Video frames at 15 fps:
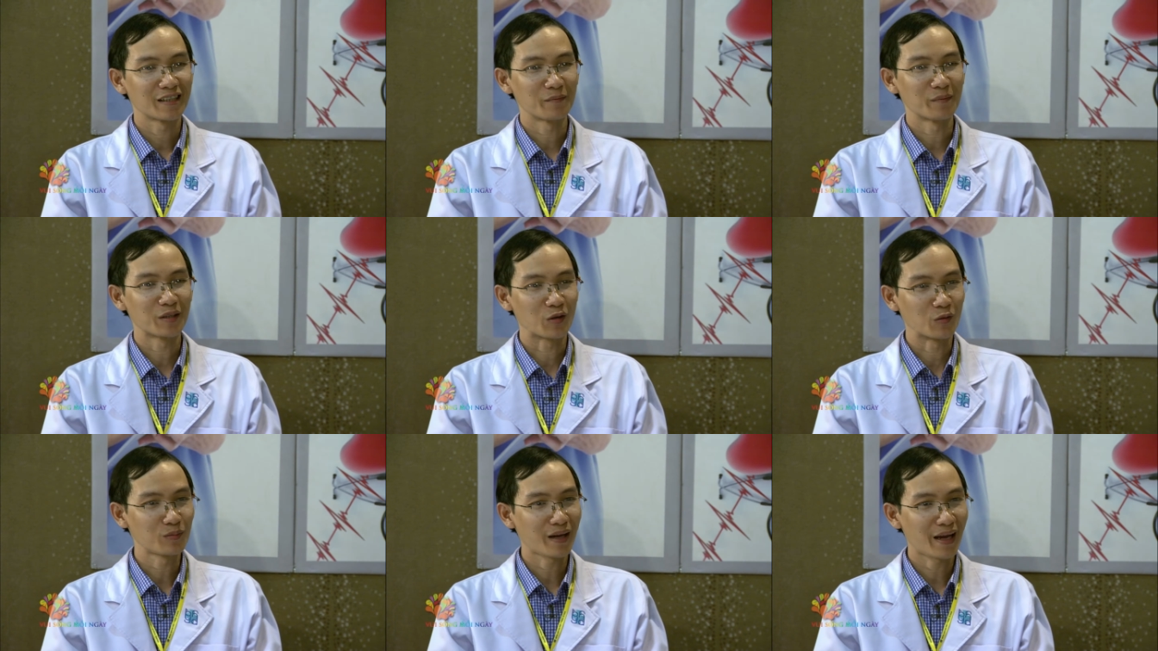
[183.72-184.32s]
mình
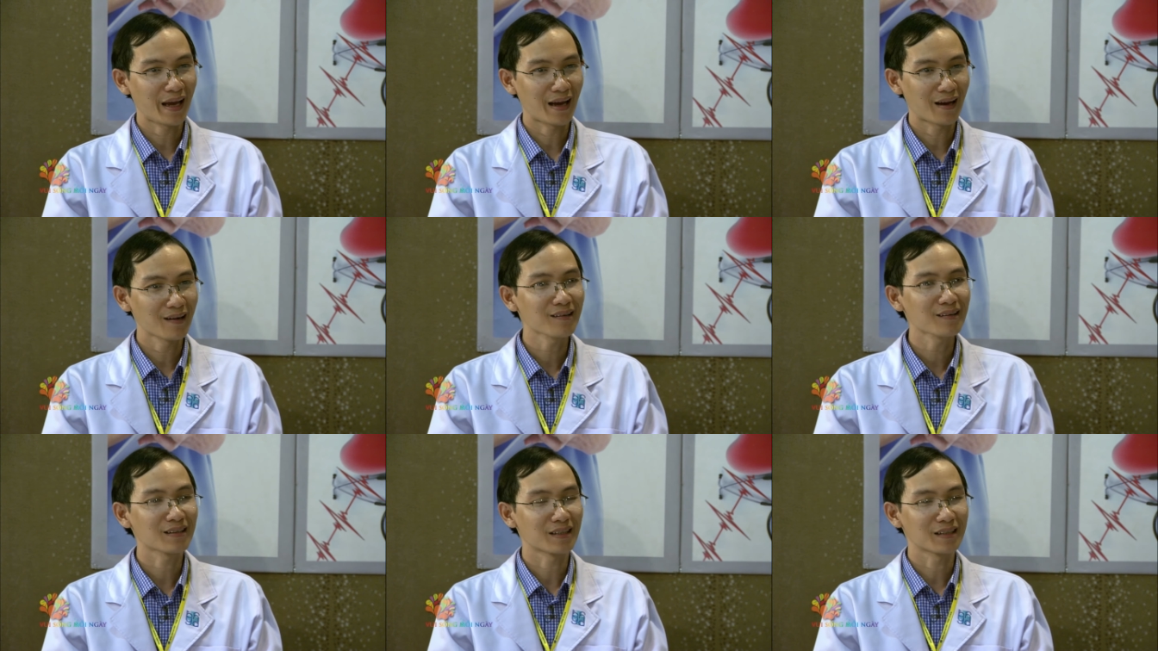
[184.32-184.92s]
cũng nghe
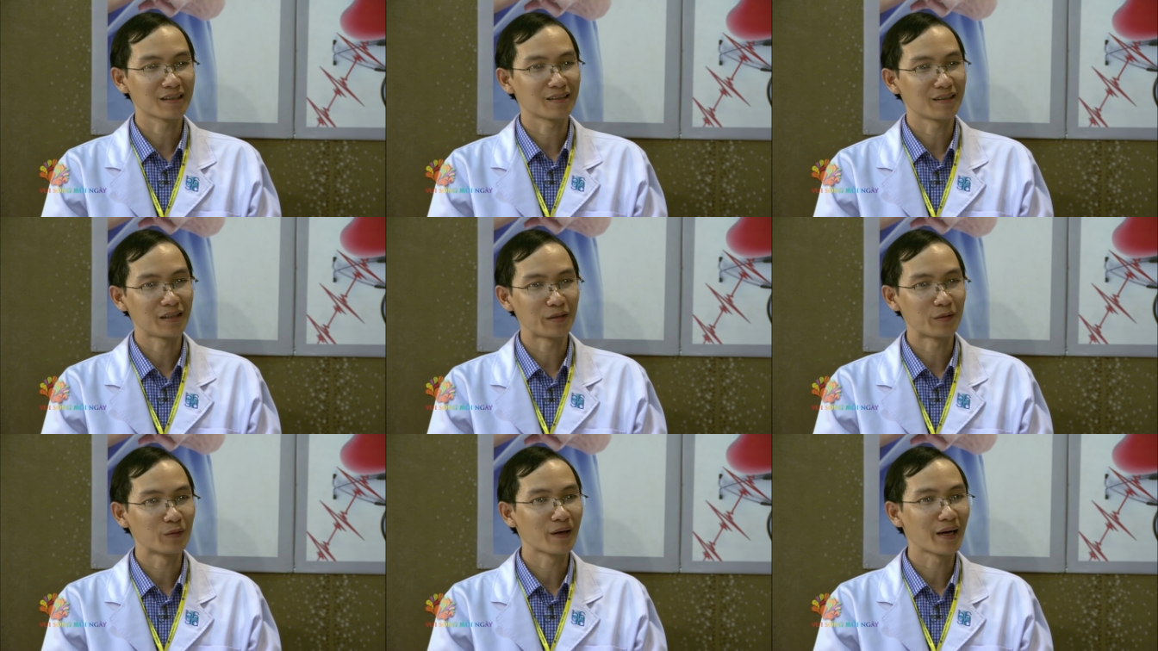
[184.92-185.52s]
rất là
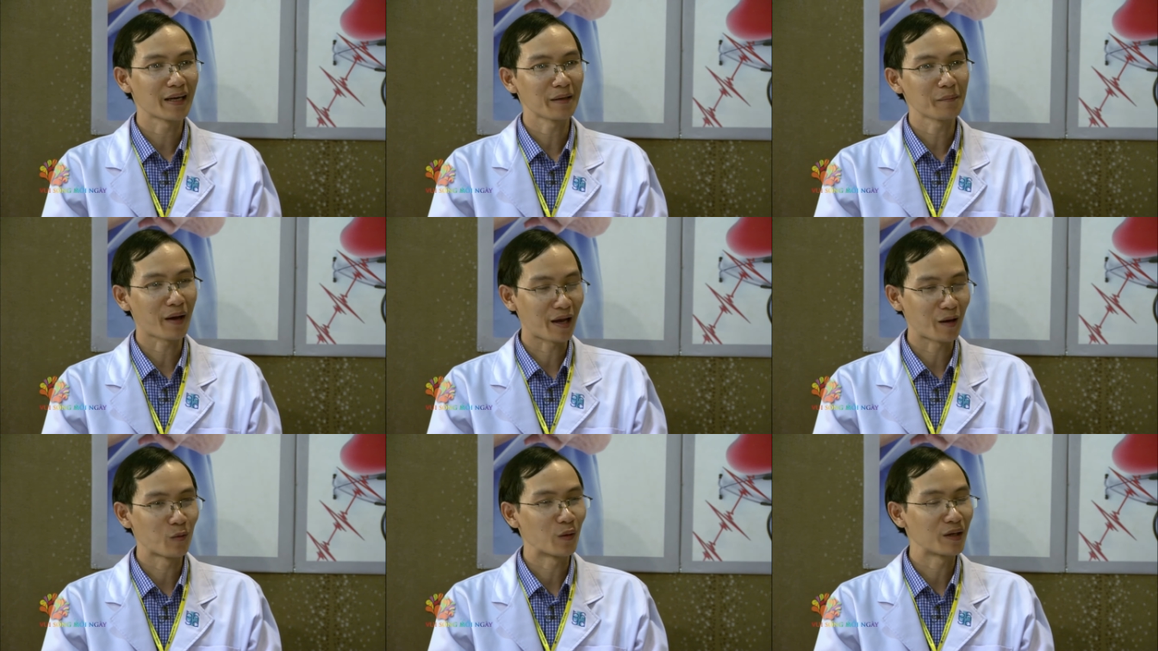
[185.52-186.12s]
nhiều cái
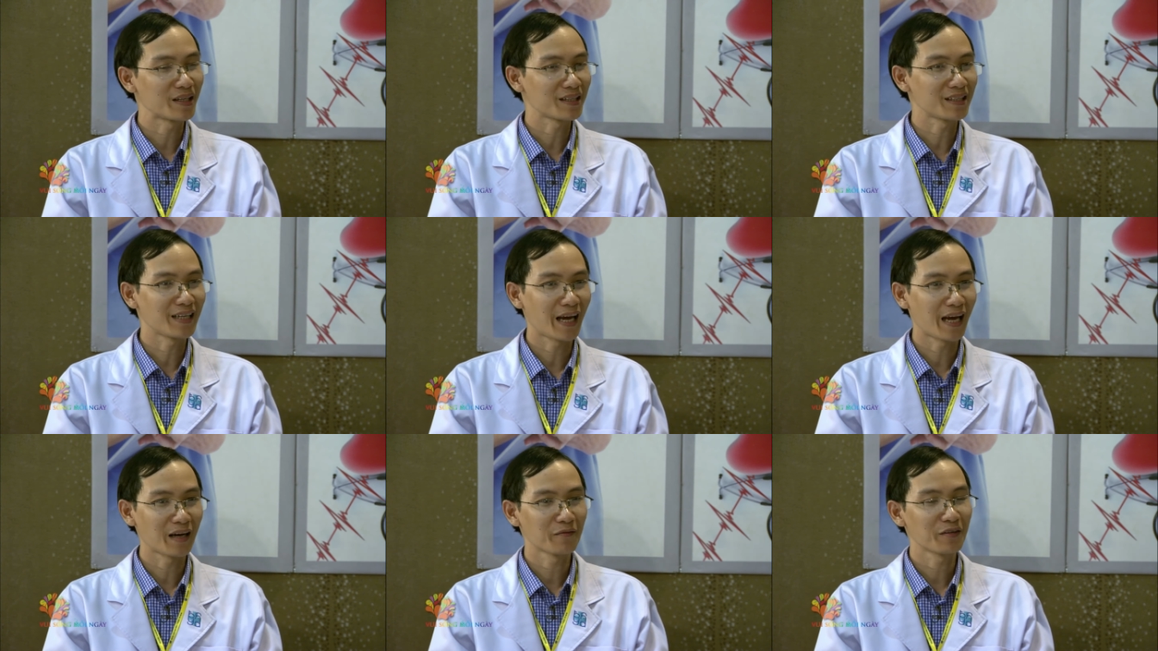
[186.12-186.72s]
mẹo của dân
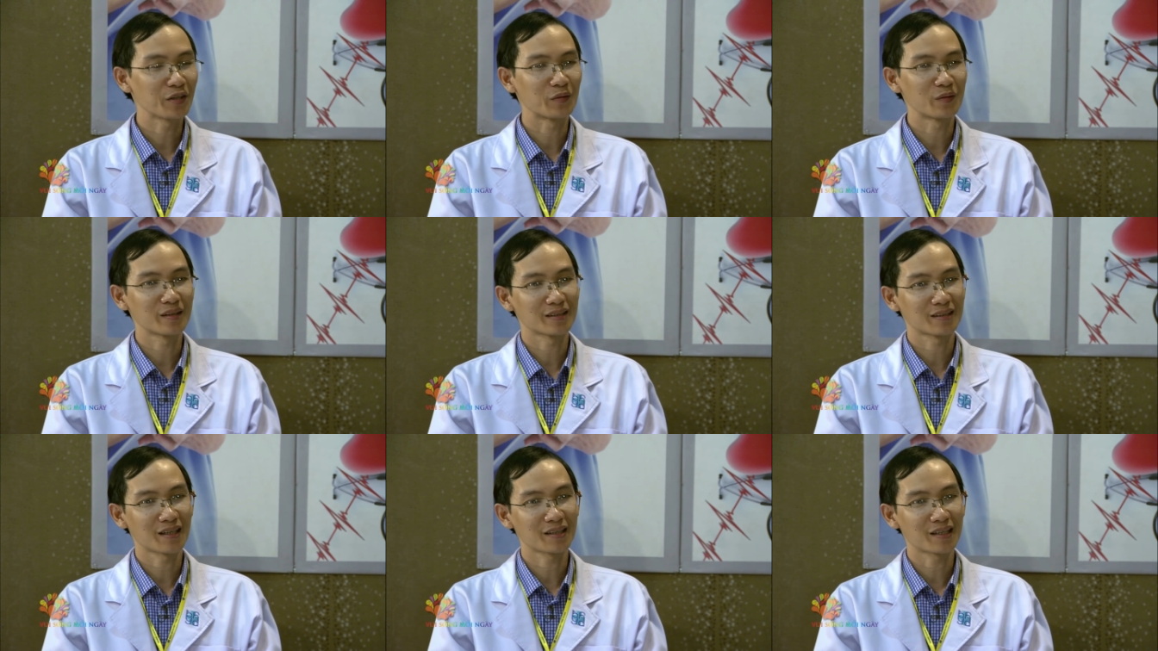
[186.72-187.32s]
gian, ví dụ người
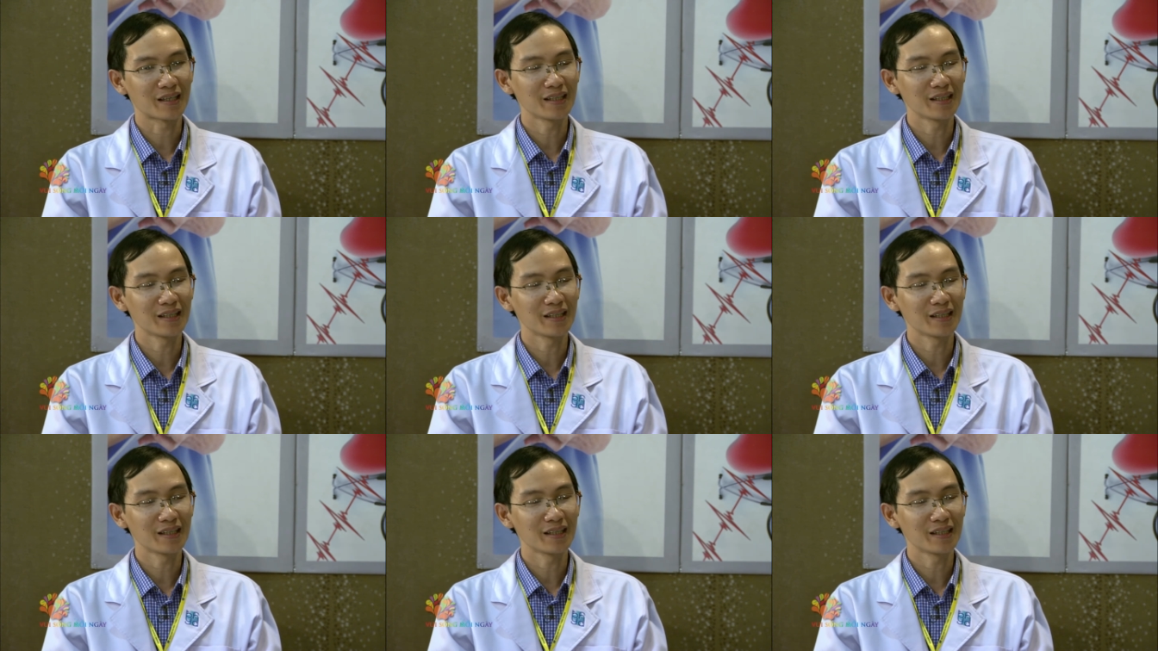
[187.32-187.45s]
ta chỉ